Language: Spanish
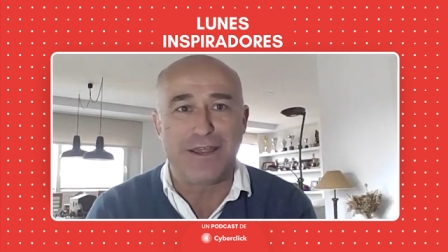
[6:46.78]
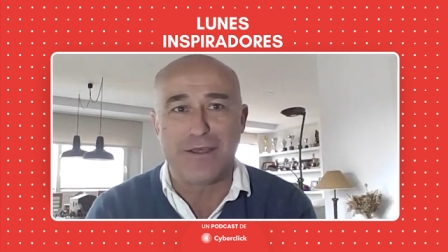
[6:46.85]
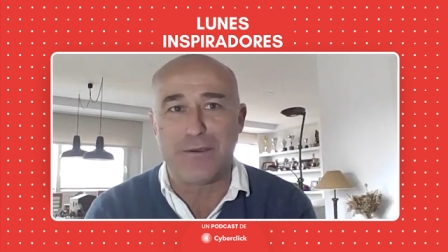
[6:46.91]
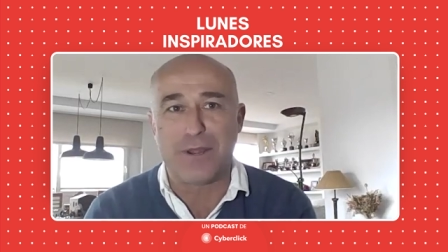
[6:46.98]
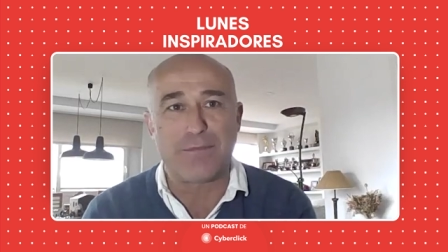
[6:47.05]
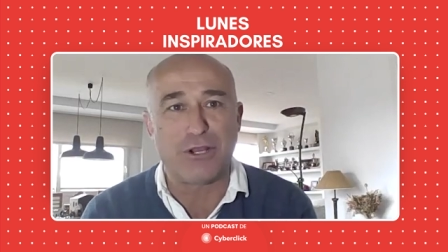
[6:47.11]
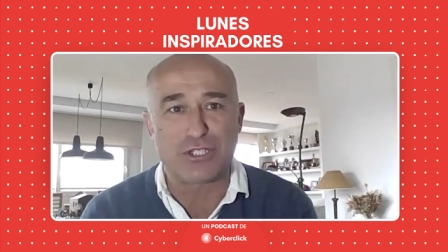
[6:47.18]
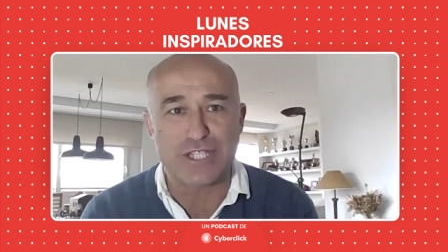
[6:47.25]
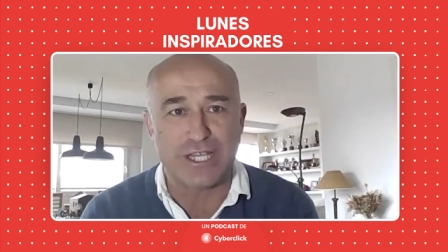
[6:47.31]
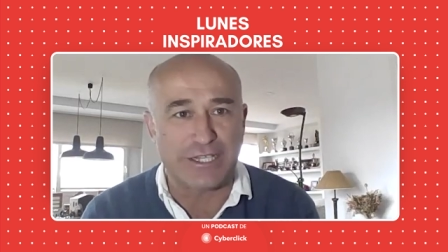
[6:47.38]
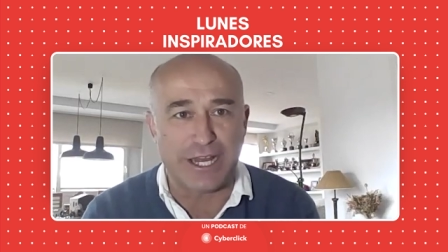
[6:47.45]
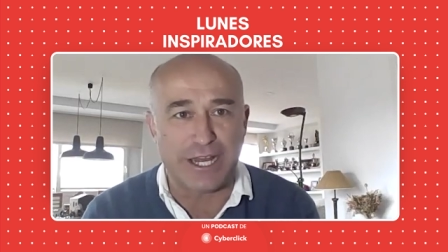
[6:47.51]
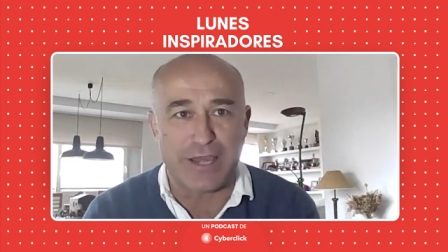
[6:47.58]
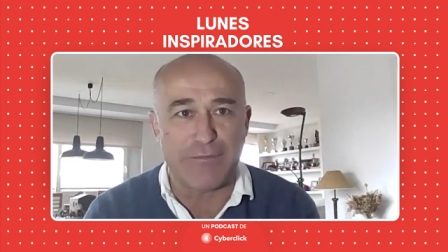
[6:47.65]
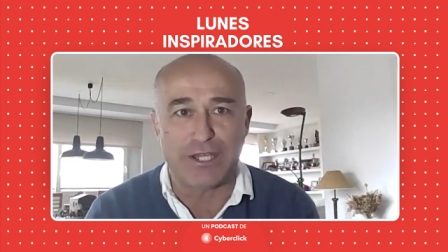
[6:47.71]
ni de verme los
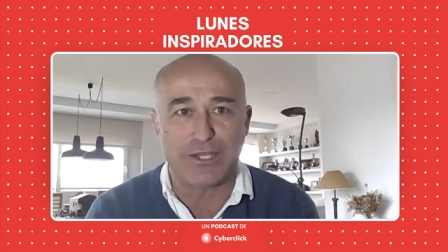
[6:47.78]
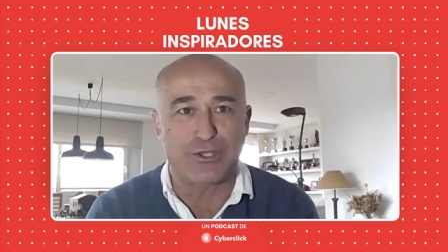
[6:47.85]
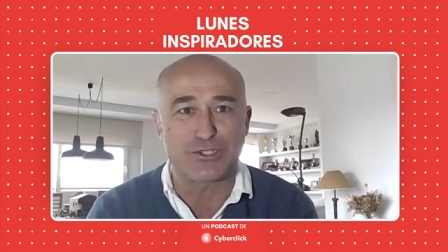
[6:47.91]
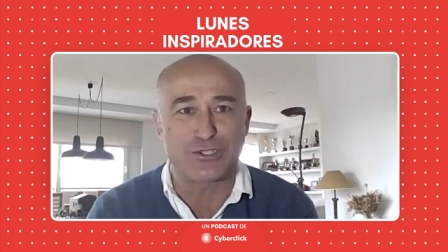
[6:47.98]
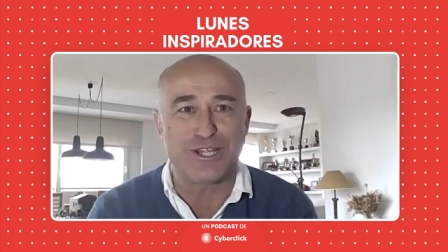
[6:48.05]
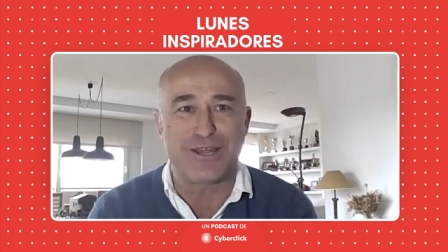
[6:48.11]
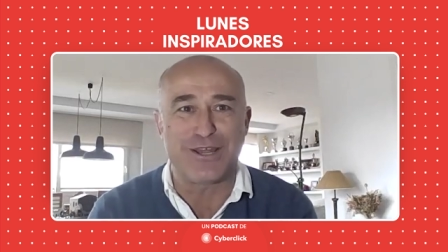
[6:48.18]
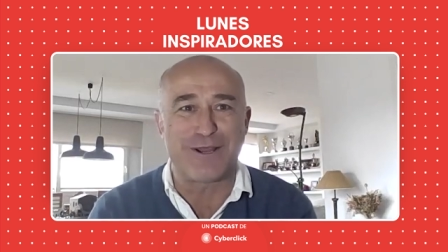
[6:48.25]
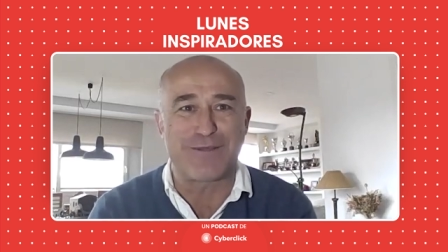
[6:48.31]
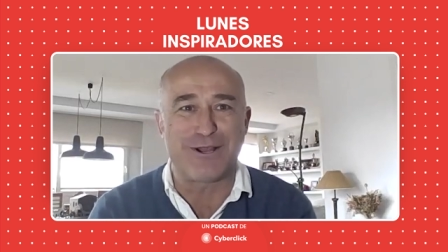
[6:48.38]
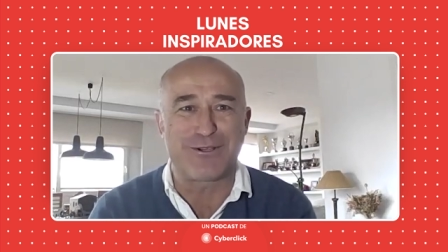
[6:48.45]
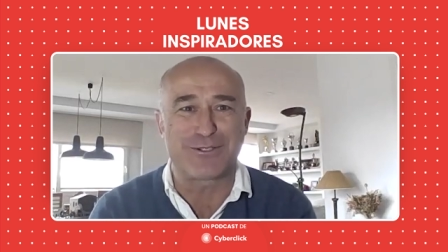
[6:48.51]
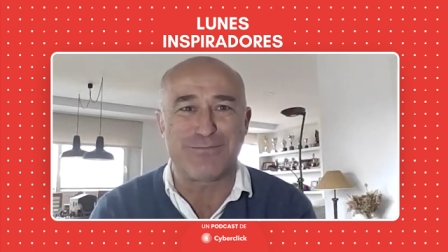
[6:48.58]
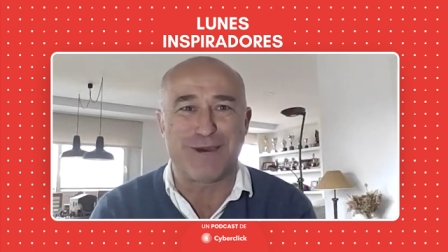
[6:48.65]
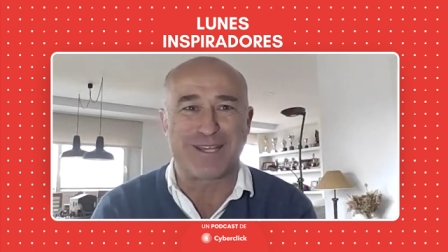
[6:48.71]
entrenamientos ni de
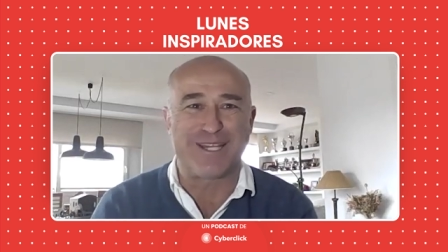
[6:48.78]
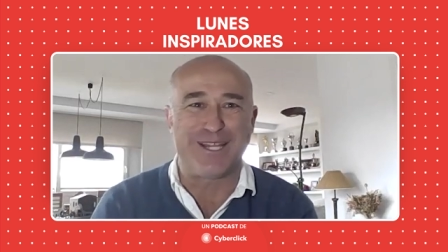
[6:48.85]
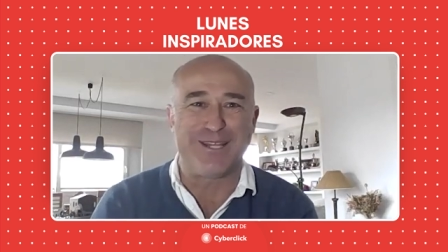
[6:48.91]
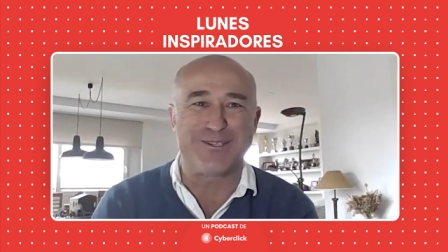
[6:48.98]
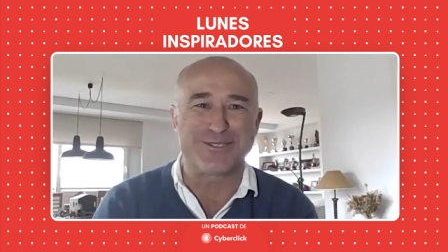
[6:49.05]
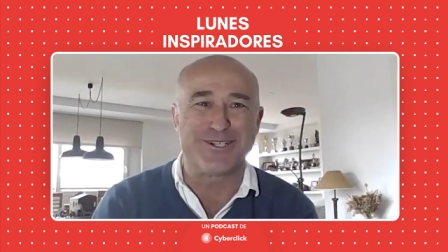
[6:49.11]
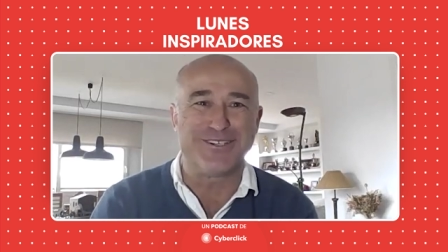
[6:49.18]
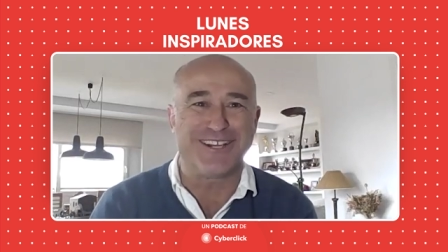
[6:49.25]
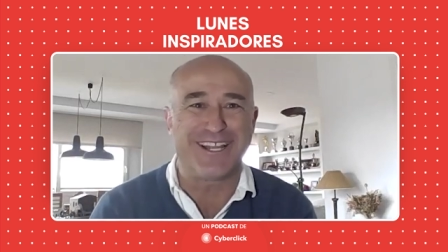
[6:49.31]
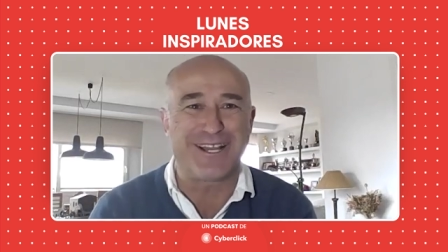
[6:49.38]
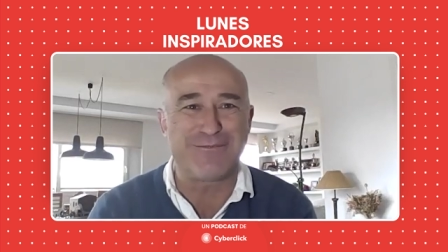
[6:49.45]
verme los partidos, ¿no?